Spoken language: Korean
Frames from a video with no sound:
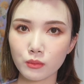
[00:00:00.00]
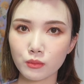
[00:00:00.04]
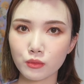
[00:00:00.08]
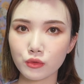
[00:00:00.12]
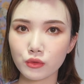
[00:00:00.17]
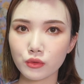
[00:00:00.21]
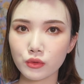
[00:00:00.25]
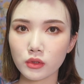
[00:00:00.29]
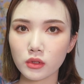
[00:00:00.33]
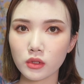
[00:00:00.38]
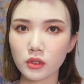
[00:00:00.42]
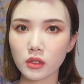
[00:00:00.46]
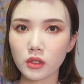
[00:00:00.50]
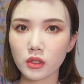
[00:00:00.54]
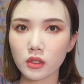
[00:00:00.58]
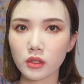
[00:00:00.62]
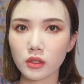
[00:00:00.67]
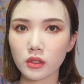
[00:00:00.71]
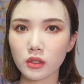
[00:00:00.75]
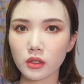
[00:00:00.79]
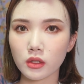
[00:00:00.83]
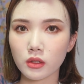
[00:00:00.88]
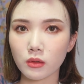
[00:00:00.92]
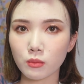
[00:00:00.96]
분위기
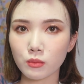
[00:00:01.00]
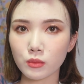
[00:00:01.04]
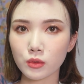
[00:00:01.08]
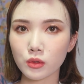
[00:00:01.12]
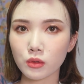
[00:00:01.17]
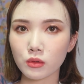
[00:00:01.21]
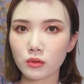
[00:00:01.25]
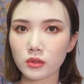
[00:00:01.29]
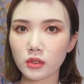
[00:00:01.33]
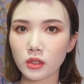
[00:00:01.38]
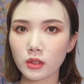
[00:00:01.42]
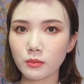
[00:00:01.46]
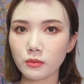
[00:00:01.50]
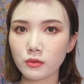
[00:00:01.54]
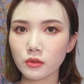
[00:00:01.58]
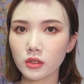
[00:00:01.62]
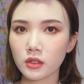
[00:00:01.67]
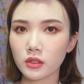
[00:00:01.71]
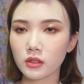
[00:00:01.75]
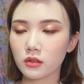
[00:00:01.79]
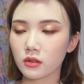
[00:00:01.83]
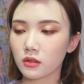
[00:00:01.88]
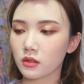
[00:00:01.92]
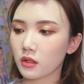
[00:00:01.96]
있게 엄청
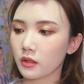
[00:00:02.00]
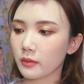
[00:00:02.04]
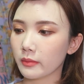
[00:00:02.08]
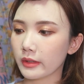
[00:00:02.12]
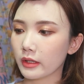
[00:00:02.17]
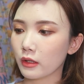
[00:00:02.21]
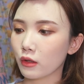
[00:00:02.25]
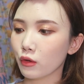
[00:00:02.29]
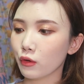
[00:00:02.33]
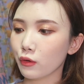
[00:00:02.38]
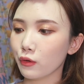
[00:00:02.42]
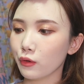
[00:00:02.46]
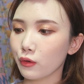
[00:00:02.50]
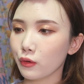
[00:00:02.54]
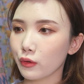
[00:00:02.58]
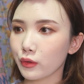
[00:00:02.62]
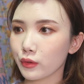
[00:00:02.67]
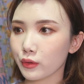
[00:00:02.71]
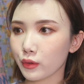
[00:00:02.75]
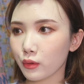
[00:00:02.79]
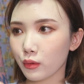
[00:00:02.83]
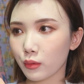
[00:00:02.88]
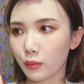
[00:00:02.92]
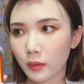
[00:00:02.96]
차분한 느낌의
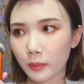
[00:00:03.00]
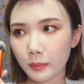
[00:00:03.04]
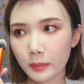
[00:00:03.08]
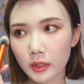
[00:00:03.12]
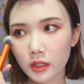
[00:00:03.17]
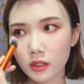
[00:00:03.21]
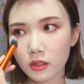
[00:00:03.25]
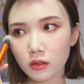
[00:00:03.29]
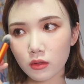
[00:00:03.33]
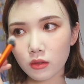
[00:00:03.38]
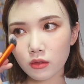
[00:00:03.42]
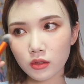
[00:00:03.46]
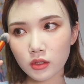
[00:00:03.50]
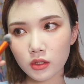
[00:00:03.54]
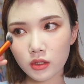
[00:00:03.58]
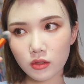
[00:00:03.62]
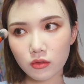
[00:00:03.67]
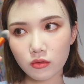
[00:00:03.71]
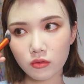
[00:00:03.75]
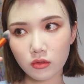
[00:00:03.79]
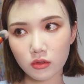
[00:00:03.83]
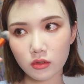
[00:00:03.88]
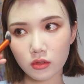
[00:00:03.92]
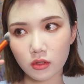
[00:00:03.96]
컬러여서 필터
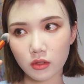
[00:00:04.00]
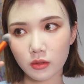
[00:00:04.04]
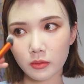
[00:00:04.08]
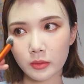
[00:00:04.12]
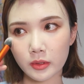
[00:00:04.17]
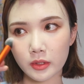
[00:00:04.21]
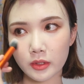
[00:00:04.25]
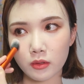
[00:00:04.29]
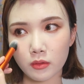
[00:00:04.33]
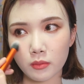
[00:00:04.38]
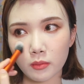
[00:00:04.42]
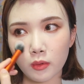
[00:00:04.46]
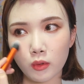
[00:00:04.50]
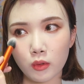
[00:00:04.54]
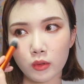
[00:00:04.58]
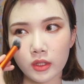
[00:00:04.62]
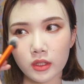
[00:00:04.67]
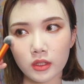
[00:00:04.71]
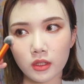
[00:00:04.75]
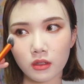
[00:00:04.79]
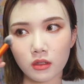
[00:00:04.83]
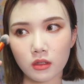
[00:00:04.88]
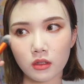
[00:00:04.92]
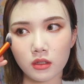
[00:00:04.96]
씌운 느낌이에요,
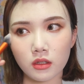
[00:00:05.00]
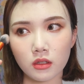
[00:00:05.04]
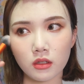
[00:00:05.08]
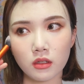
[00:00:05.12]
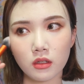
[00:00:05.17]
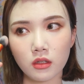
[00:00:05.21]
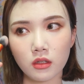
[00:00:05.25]
볼에다가.